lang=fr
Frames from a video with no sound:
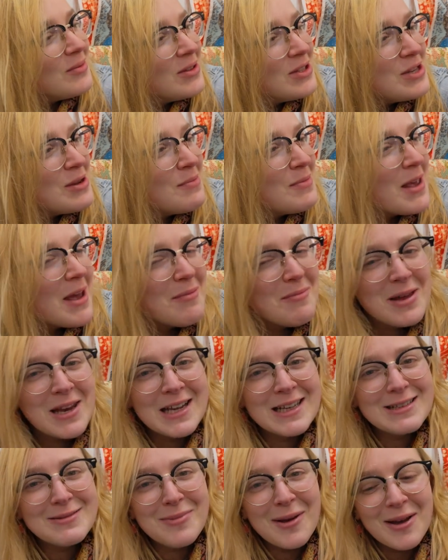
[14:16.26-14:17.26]
J'ai bien aimé
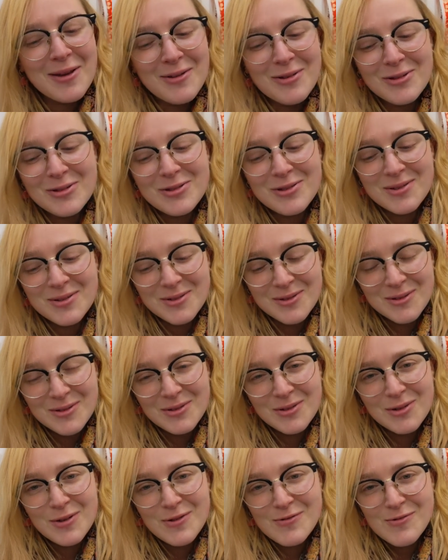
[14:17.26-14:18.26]
l'expérience
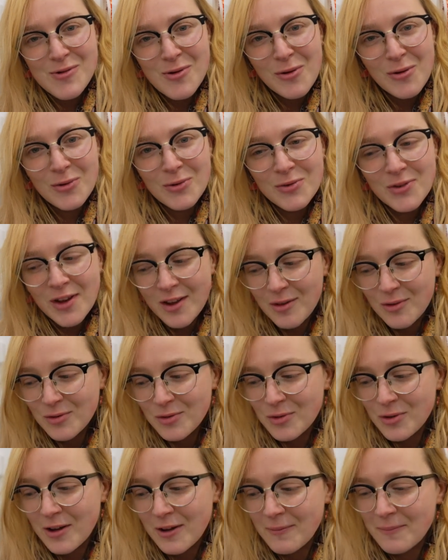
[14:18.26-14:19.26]
de vous rencontrer en
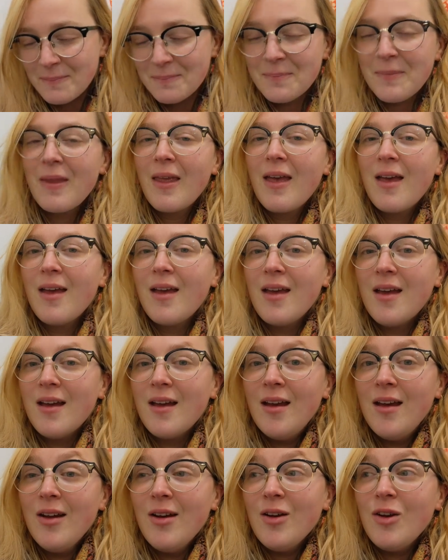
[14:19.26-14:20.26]
tout
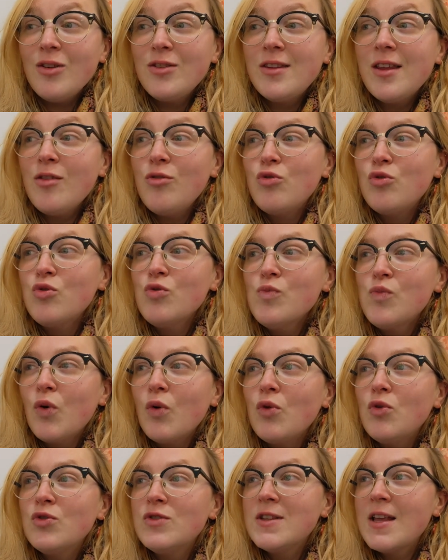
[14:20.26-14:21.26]
cas. c'est tout
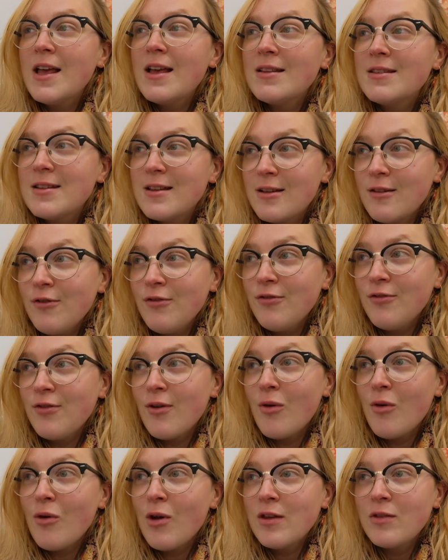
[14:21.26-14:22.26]
pour le CSF.
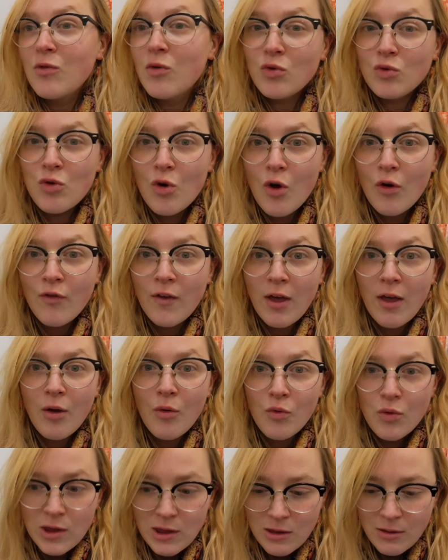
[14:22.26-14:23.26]
Est-ce que je le referai
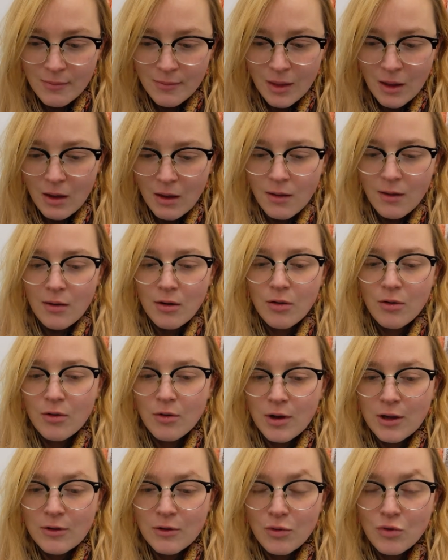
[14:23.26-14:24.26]
Oui.
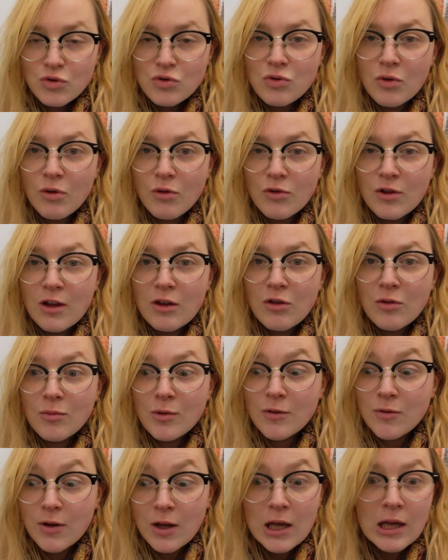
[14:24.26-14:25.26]
Euh, est-ce que je suis rentrée dans
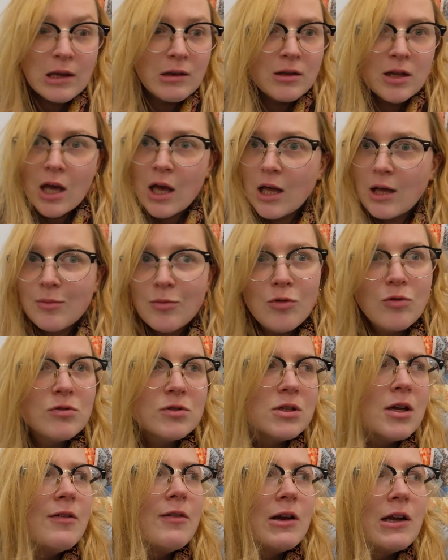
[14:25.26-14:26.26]
mes frais Carrément,
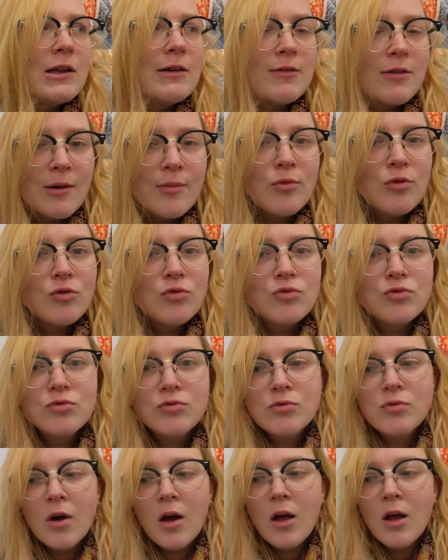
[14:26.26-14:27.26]
ça valait vraiment le
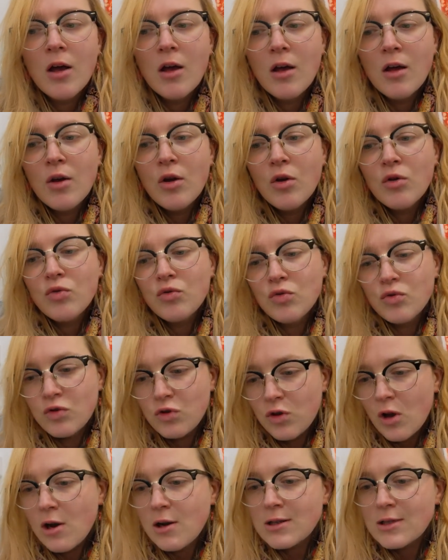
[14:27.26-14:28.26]
coup. Toute
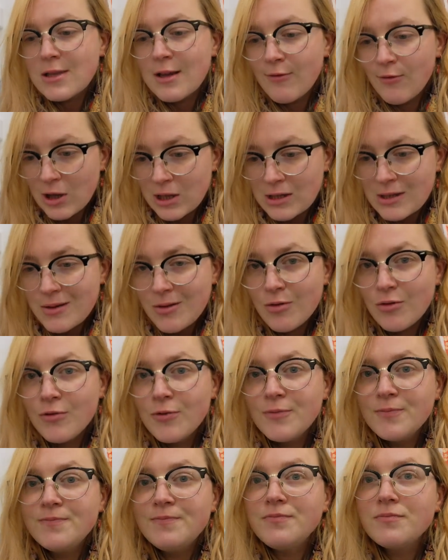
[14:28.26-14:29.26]
seule, c'est
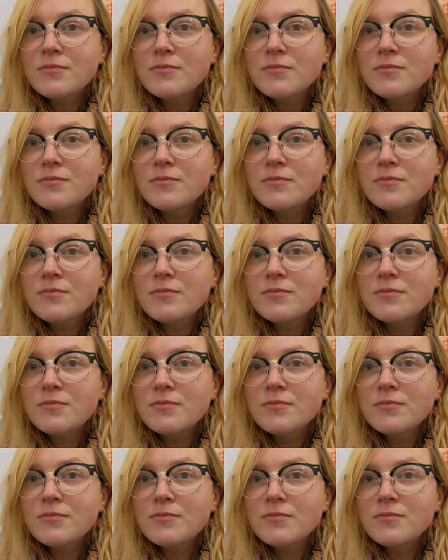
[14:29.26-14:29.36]
fatigant.